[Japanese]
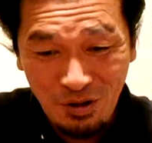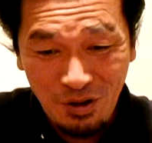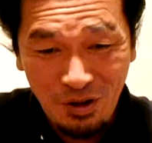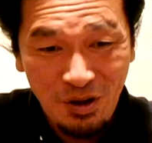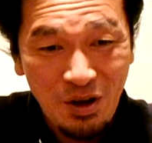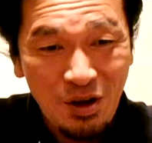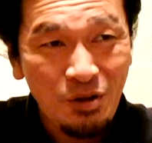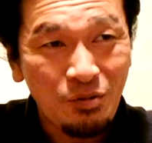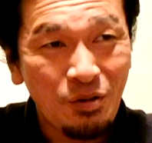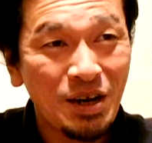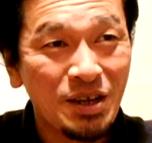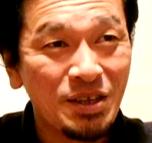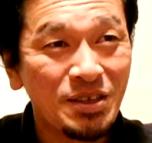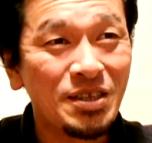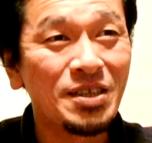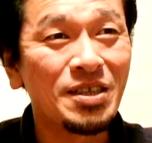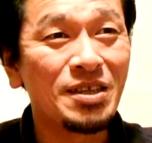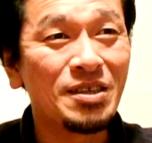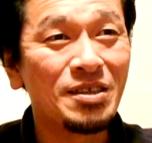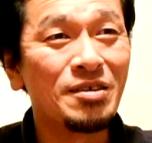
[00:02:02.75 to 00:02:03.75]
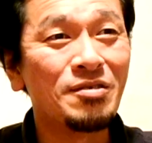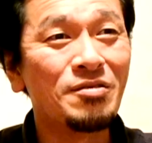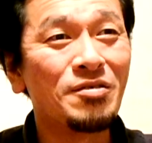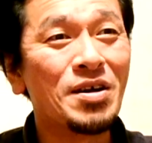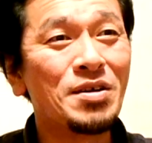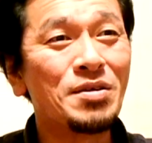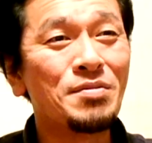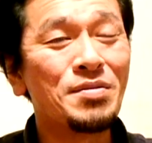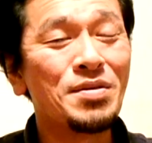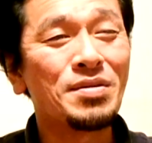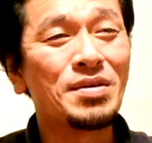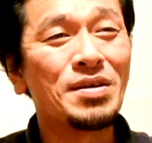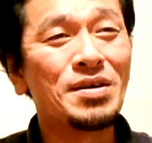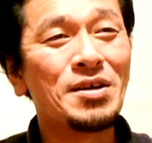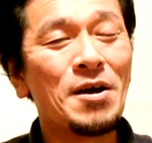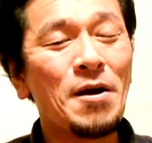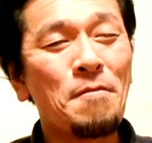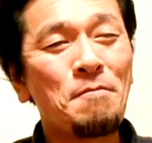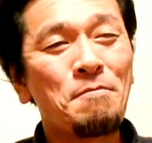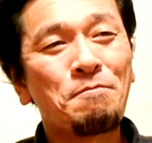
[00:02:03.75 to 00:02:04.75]
う割れてたっていうのがありますか
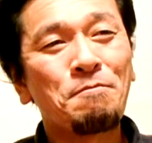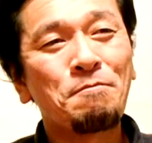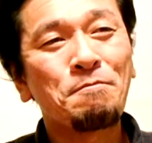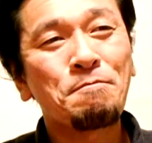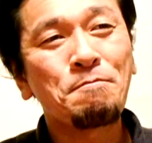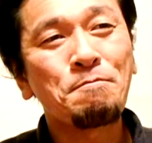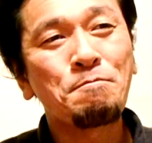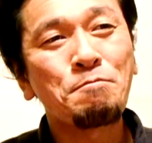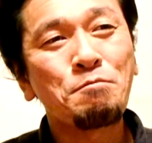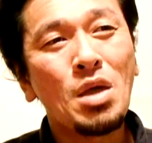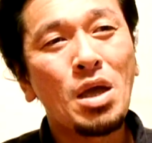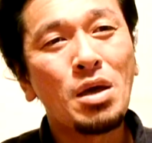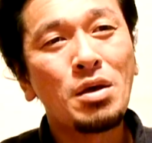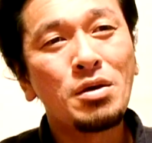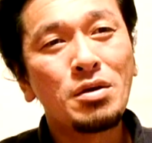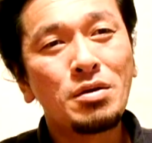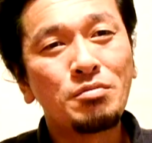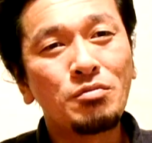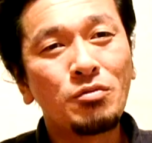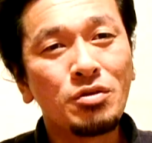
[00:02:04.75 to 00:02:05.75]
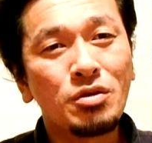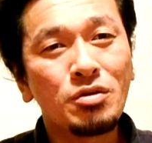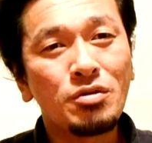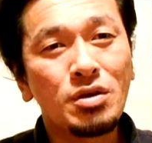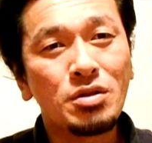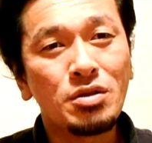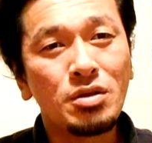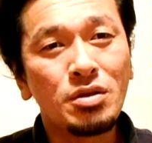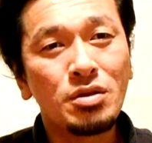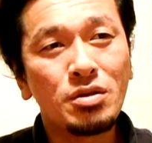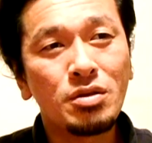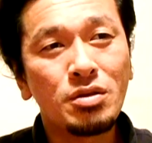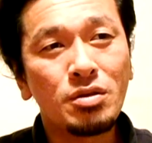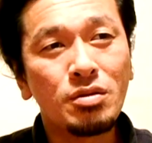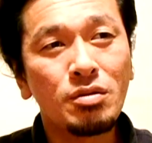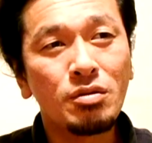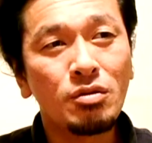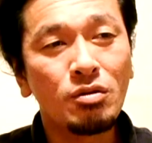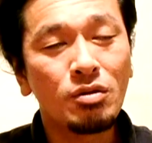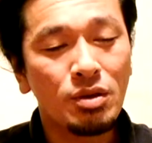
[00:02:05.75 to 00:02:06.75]
らもしくは
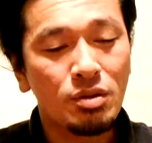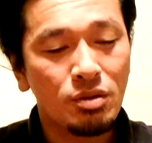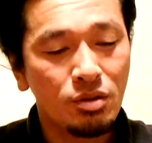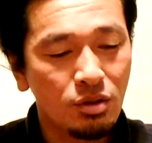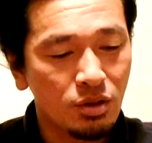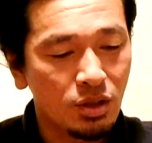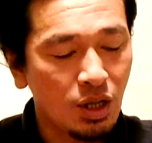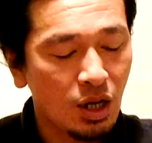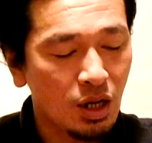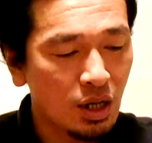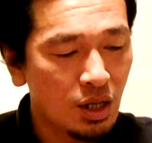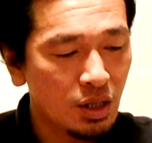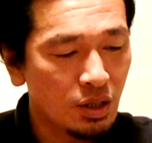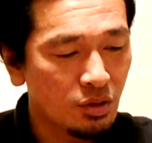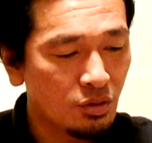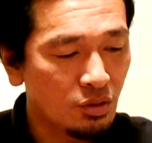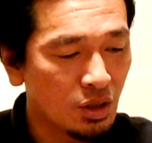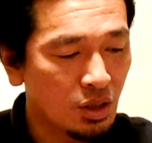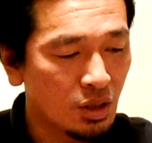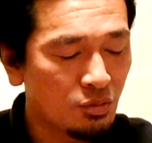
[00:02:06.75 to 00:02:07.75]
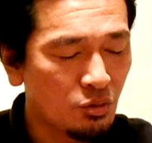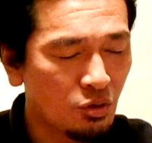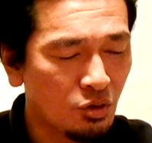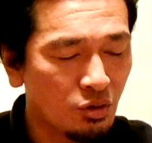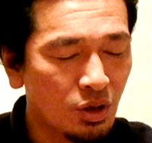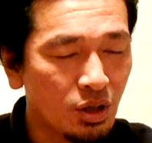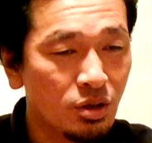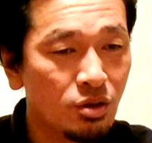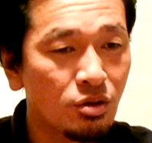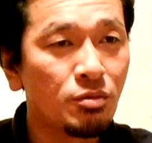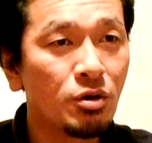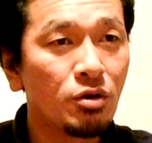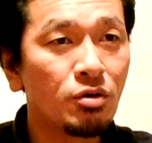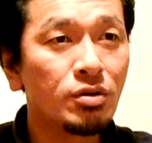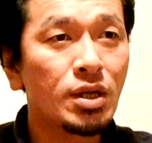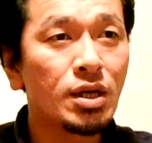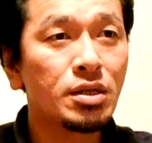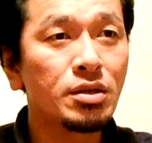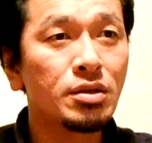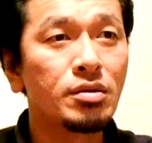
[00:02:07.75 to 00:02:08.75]
湿度がすごい高い時にもうこれ寿命
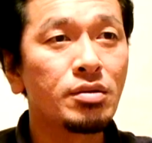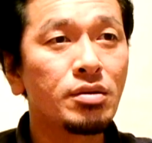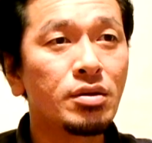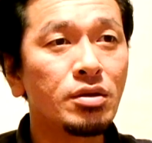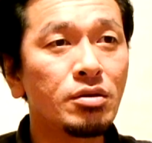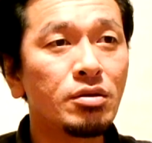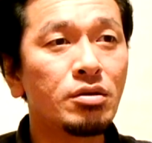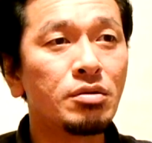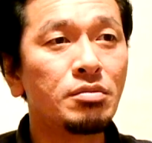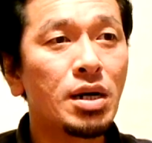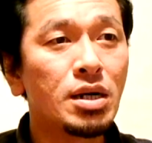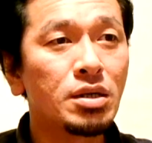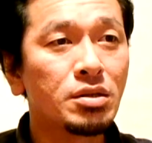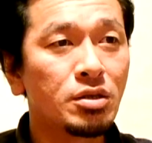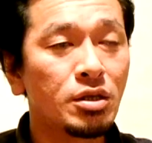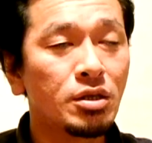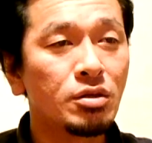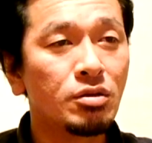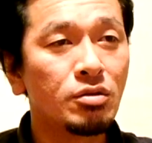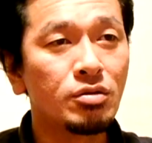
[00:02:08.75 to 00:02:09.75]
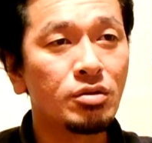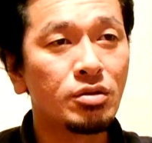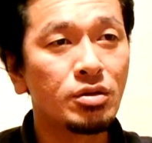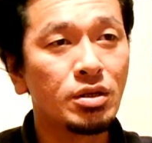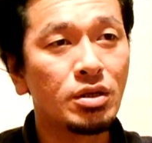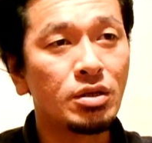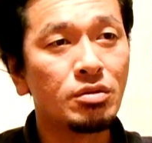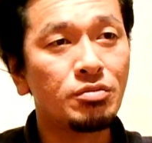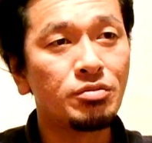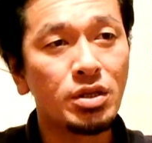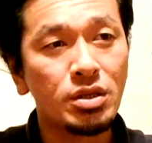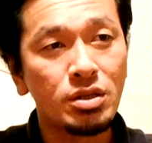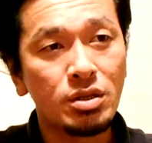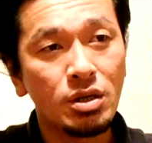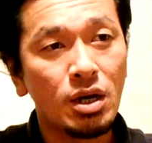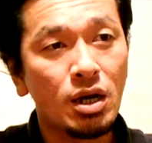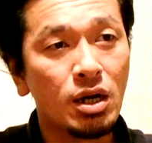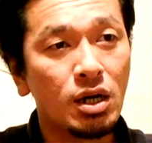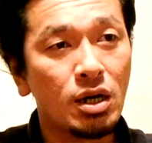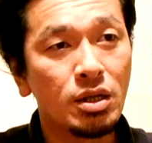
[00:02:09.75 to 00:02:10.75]
なんですけどマーティンのウクレレのブリッジ
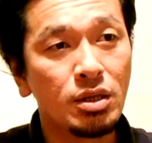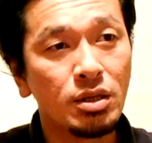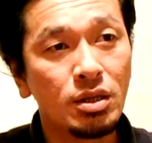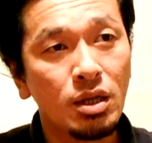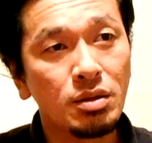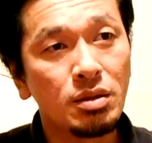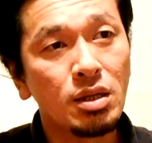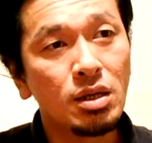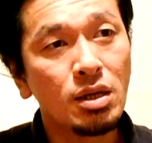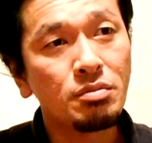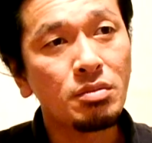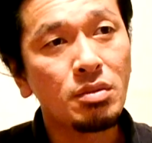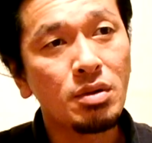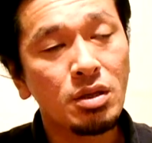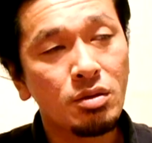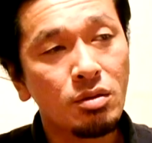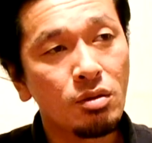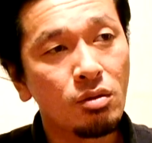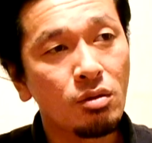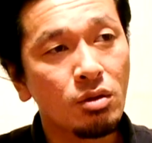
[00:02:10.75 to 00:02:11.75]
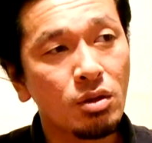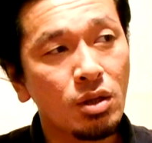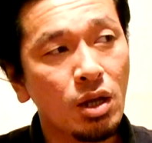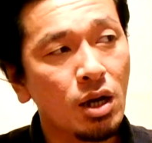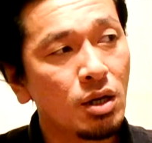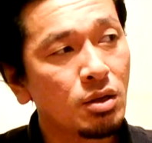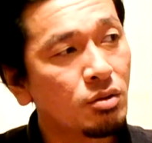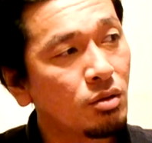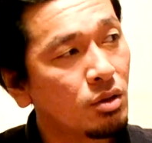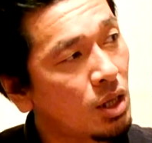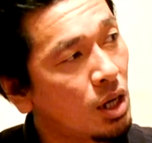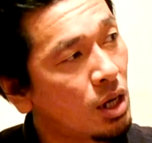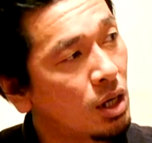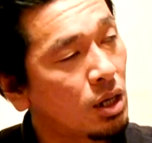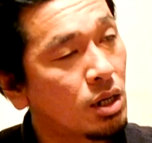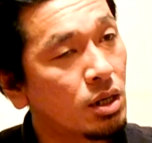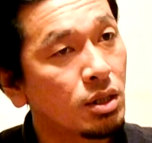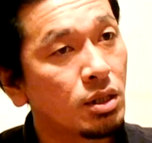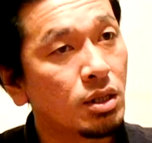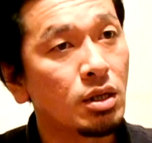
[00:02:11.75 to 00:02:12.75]
が剥がれてやっぱまあ湿度高い時に剥が
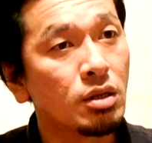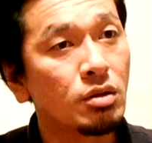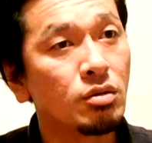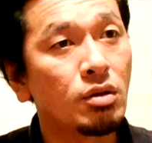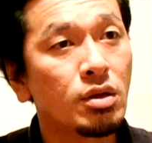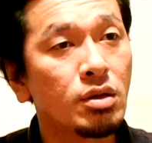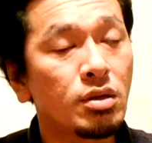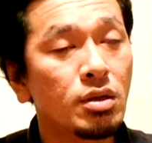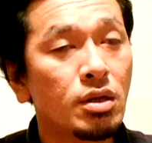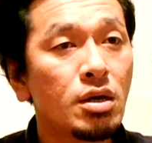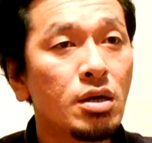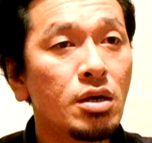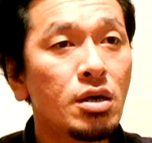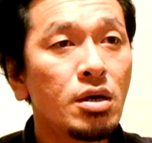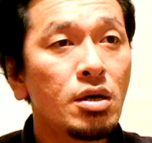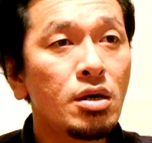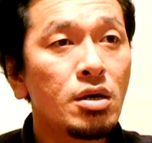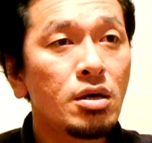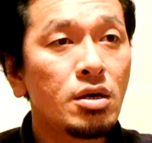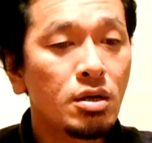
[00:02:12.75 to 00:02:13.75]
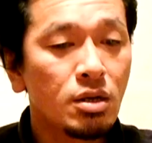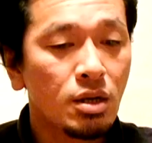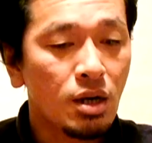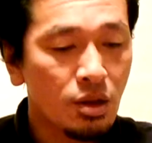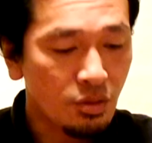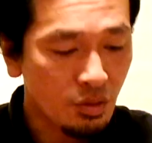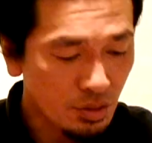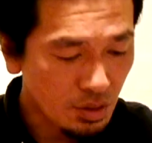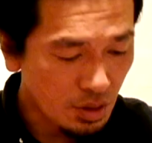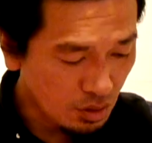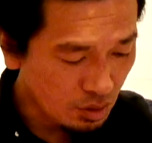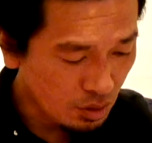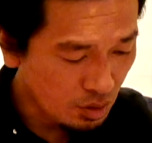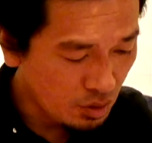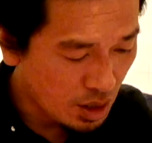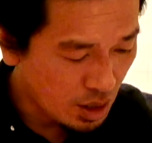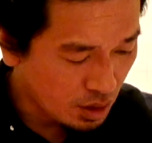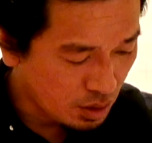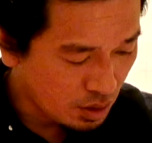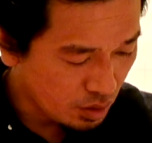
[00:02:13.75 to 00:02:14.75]
れたりとかですね乾燥した時に
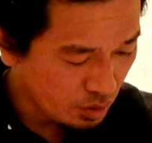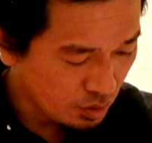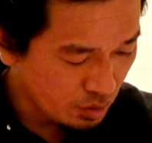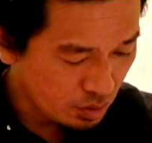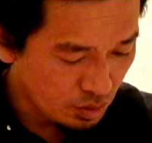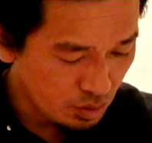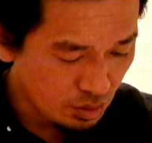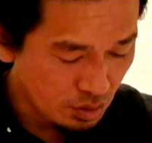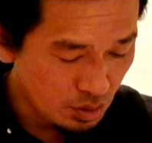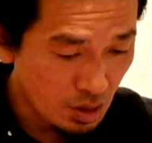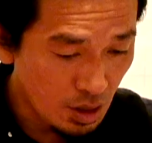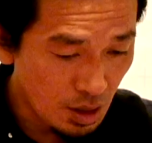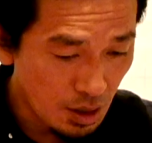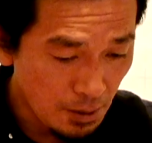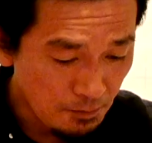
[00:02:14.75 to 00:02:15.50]
割れたりするんで、